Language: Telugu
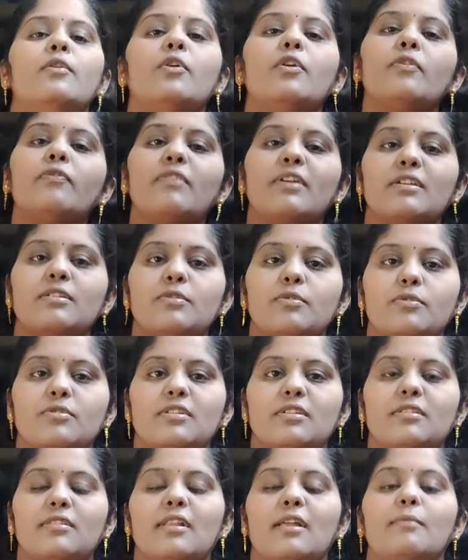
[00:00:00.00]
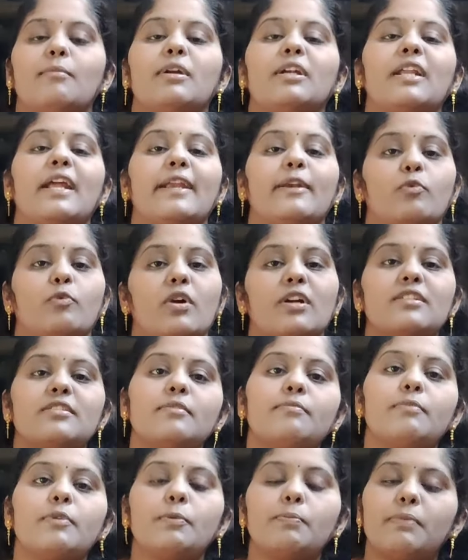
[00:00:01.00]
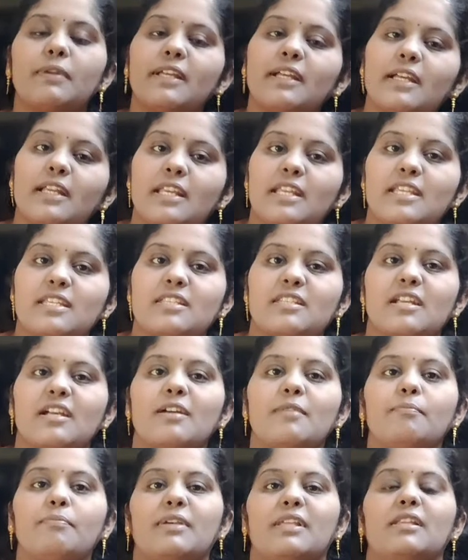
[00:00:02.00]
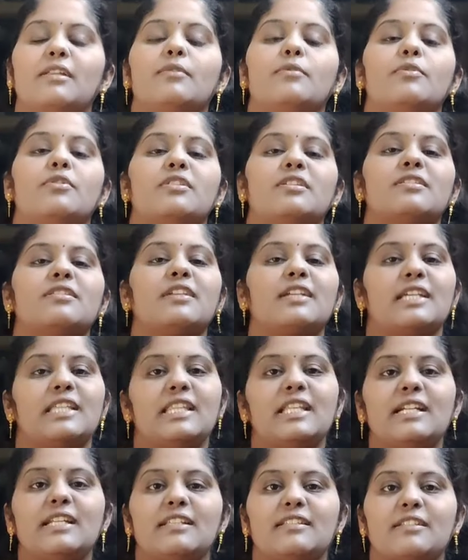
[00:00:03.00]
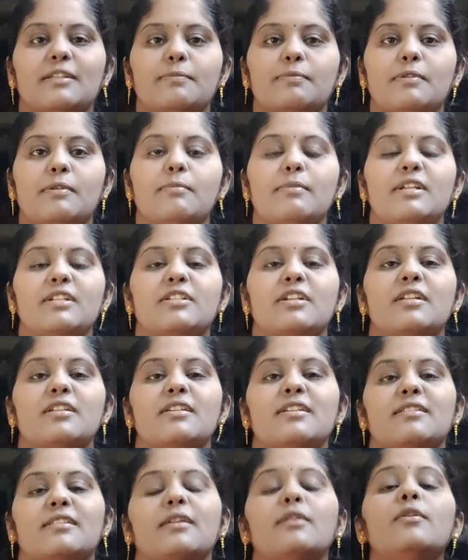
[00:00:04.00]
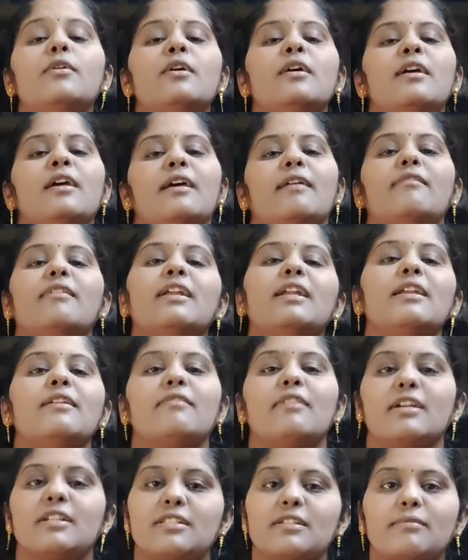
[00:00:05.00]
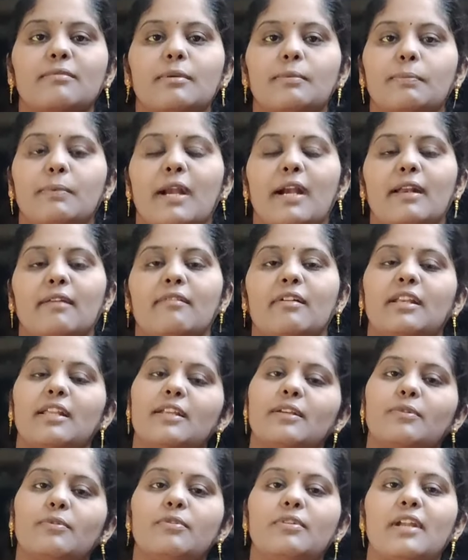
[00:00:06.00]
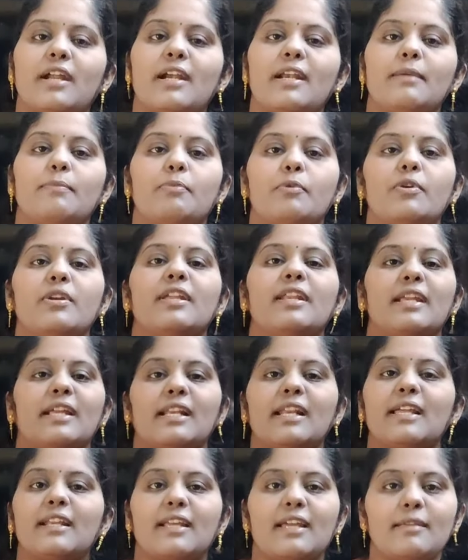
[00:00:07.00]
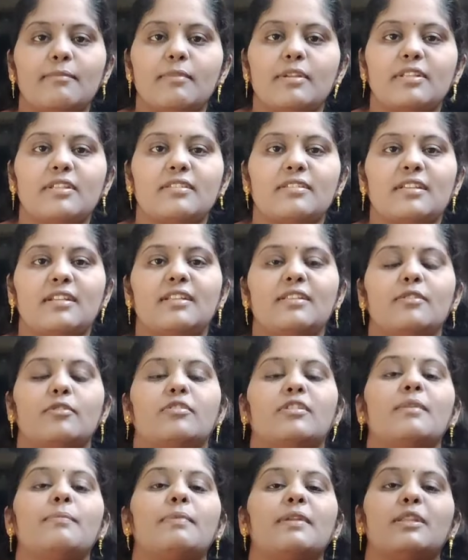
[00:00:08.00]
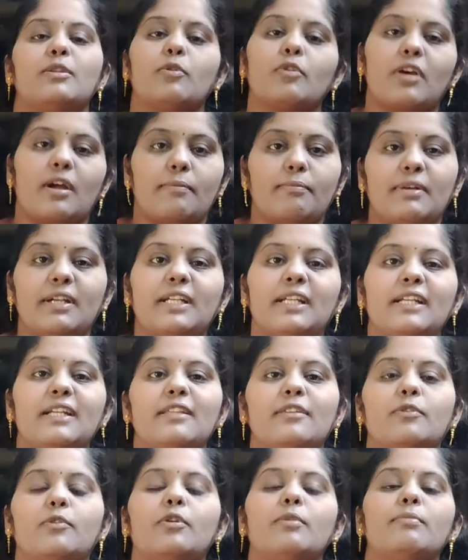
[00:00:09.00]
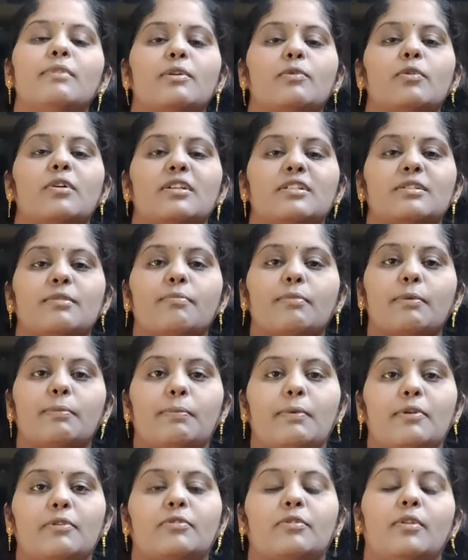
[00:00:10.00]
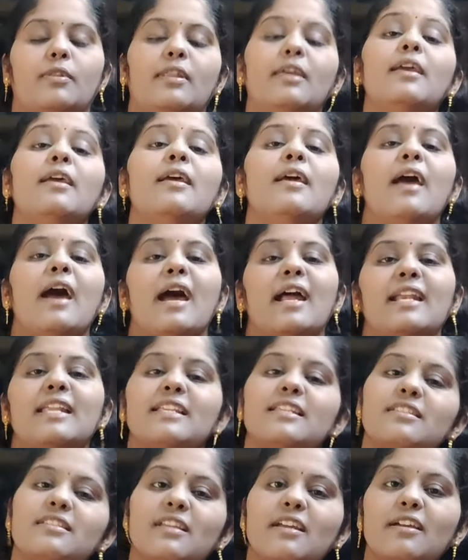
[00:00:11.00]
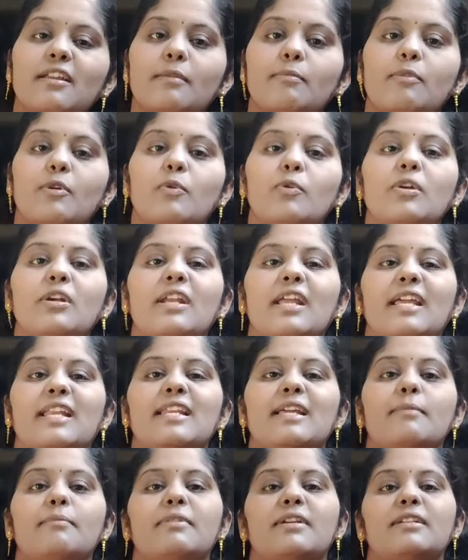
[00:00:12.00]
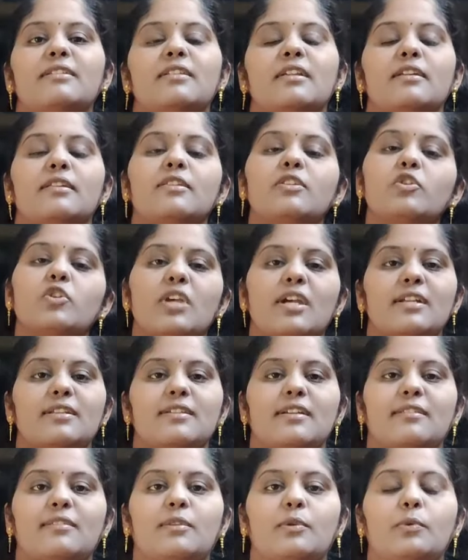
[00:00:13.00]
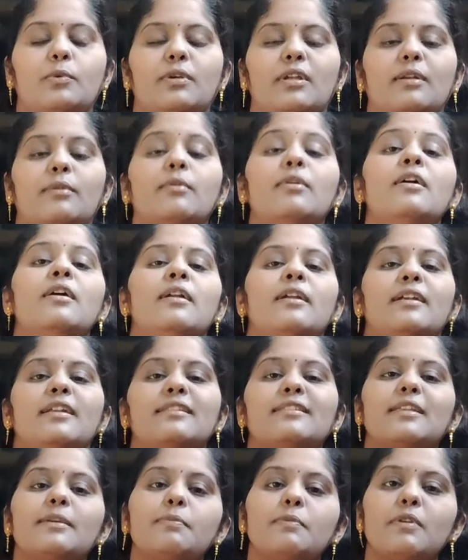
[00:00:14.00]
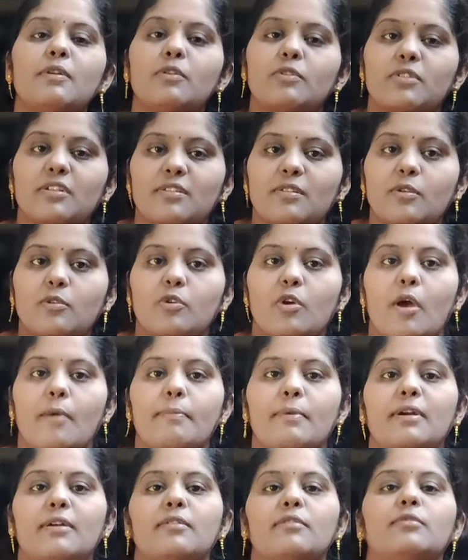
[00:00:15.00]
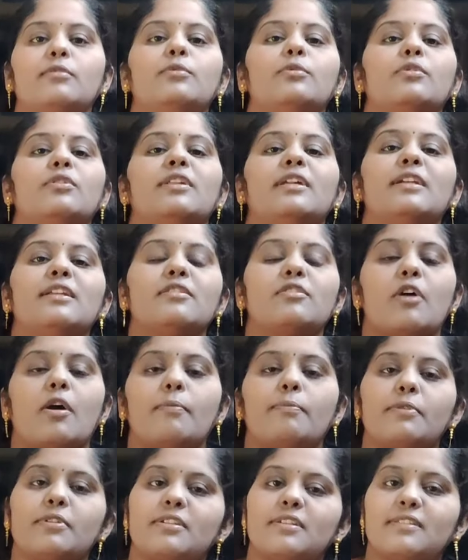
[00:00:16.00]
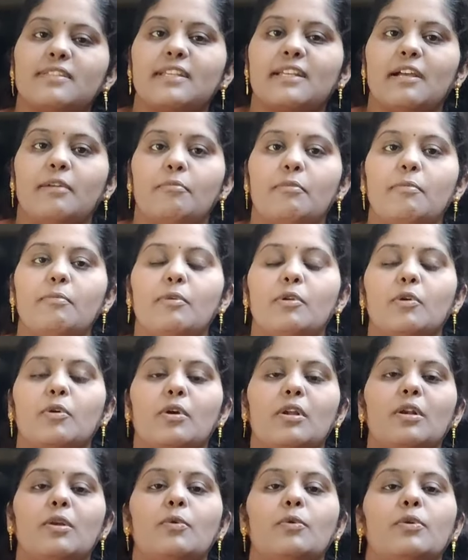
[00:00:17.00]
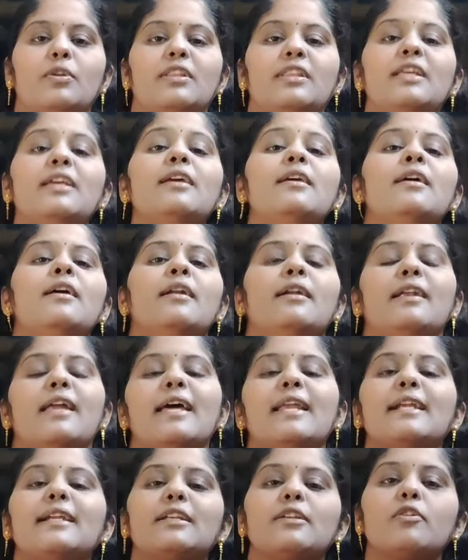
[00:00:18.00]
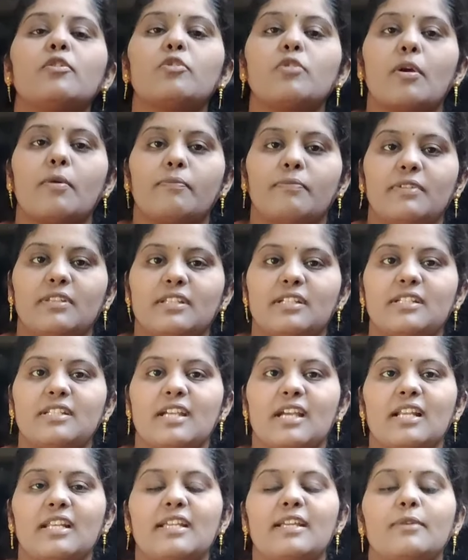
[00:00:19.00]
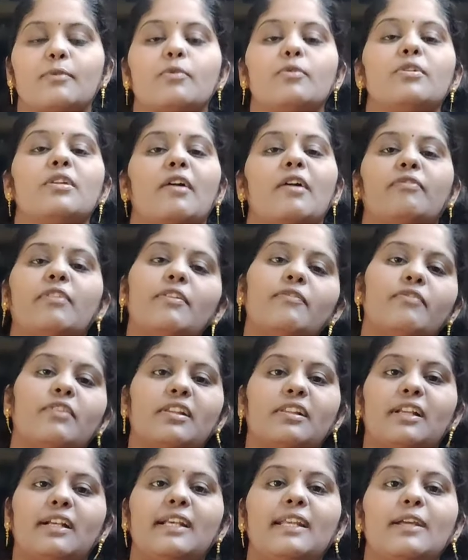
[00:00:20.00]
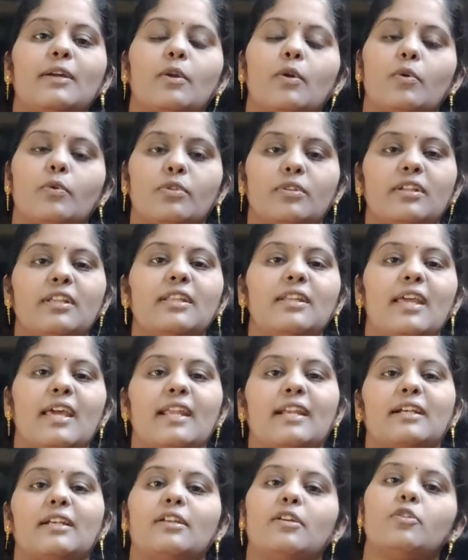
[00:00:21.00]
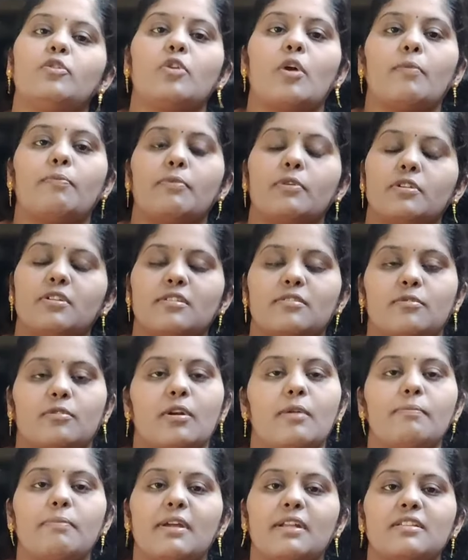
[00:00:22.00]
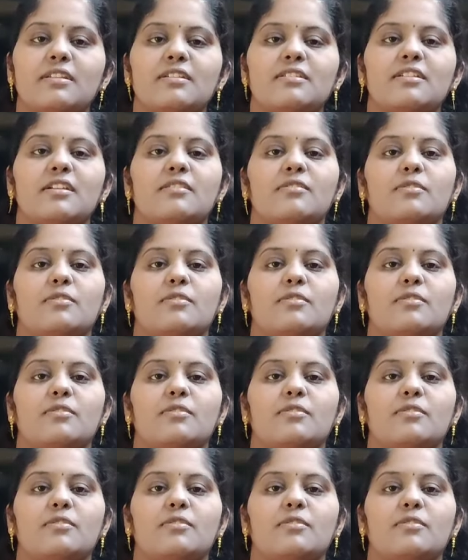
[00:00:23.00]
నోటిఫికేషన్ వచ్చేస్తుంది అనమాట అండ్ వాట్సాప్ గ్రూప్ లింక్ అండ్ ఇన్స్టాగ్రామ్ పేజ్ లింక్ వచ్చేసి కింద డిస్క్రిప్షన్ మెన్షన్ చేశాను ఎవరైనా వాట్సాప్ గ్రూప్ లో యాడ్ అవ్వాలి అనుకుంటే యాడ్ అయిపోండి రెగ్యులర్ గా ఇమేజెస్ అనేది వస్తాయి ప్రతి ఒక్క అప్డేట్ అనేది కూడా మీకు వాట్సాప్ గ్రూప్ లో వస్తుంది అండ్ ఇన్స్టాగ్రామ్ లో కూడా డైలీ అప్డేట్స్ అనేది షేర్ చేస్తూ ఉంటాను డిస్క్రిప్షన్ వచ్చేసి షాప్ అడ్రస్ ఉంటుందండి షాప్ వచ్చేసి ఖమ్మం లోకల్ లో ఉంటుంది డైరెక్ట్ గా షాప్ విజిట్ చేయాలి అనుకుంటే ఆఫ్లైన్ ఫెసిలిటీ కూడా ఉంది డైరెక్ట్ గా షాప్ వచ్చేసి కూడా పర్చేస్